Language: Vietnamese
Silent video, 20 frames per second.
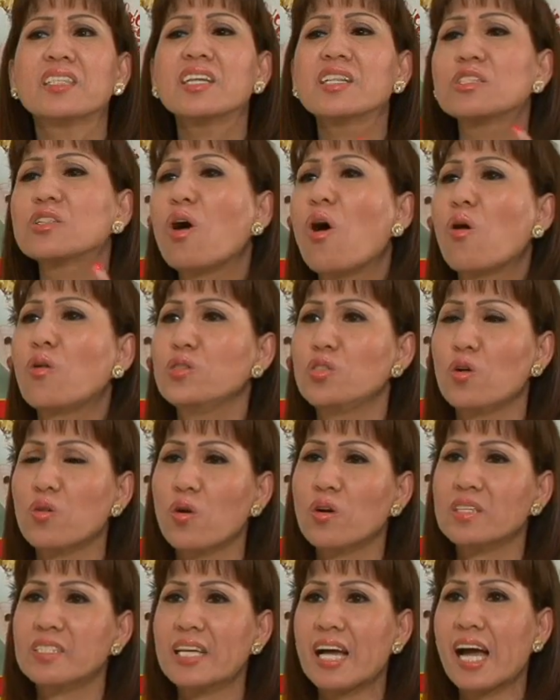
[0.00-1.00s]
thích đồ cho
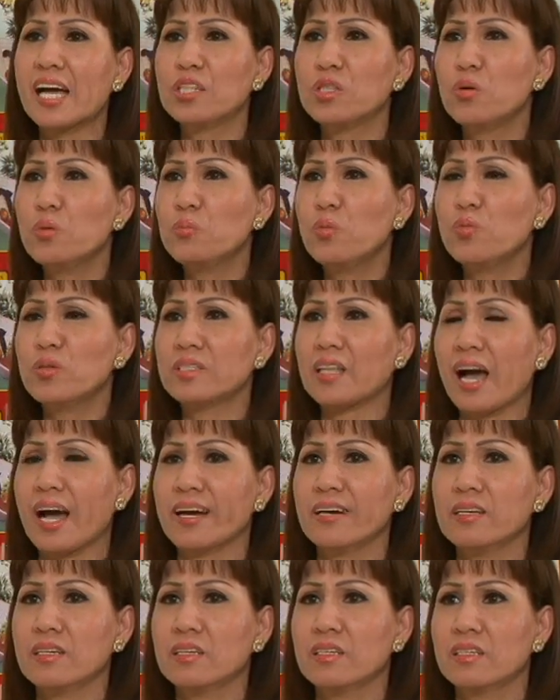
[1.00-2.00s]
con trai tôi mua
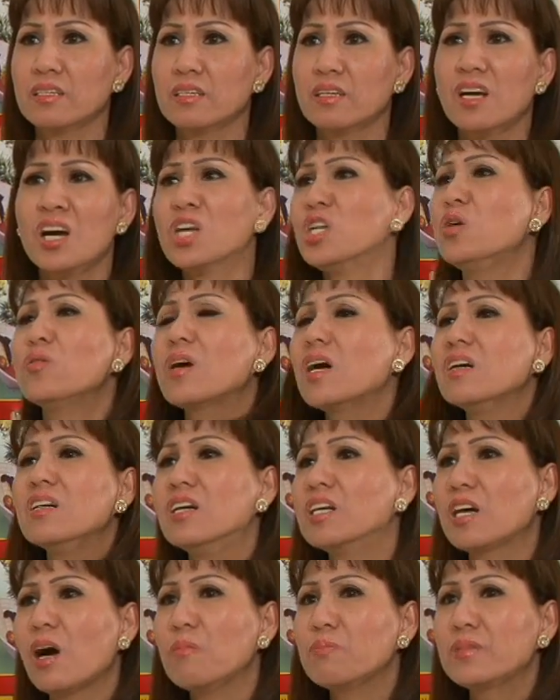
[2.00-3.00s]
tặng nếu có người
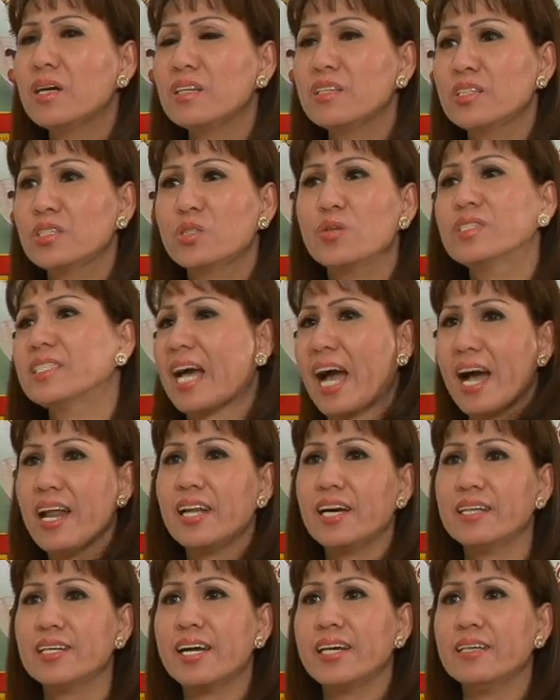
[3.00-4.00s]
không thích tôi trả
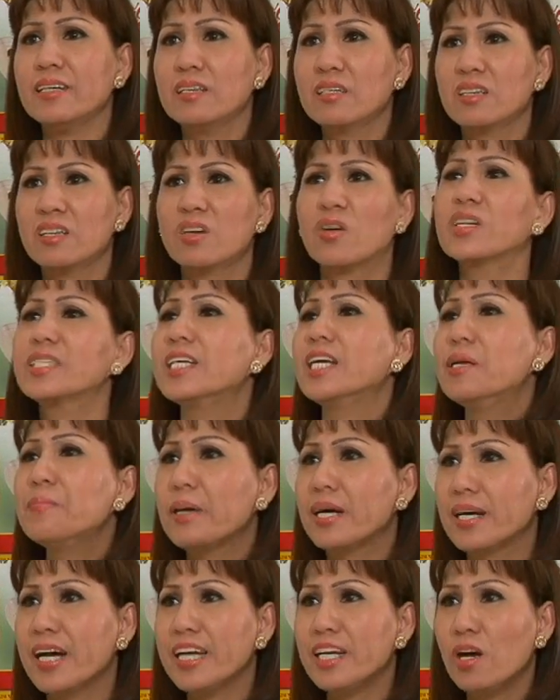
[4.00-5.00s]
lại đây Có chi
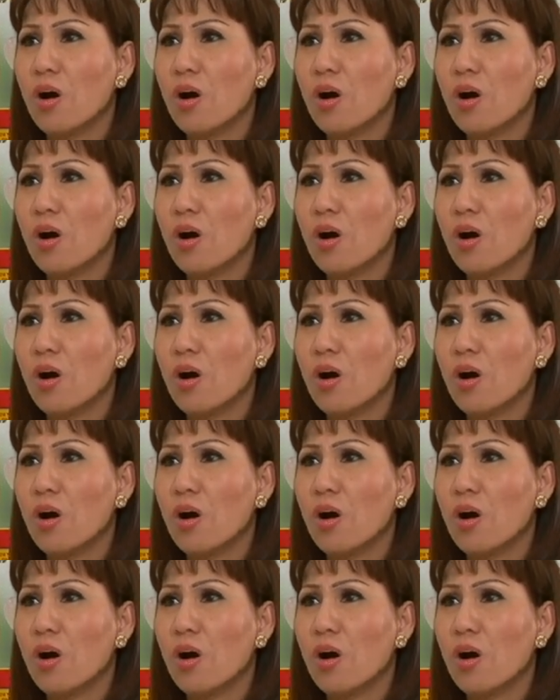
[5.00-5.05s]
mà gây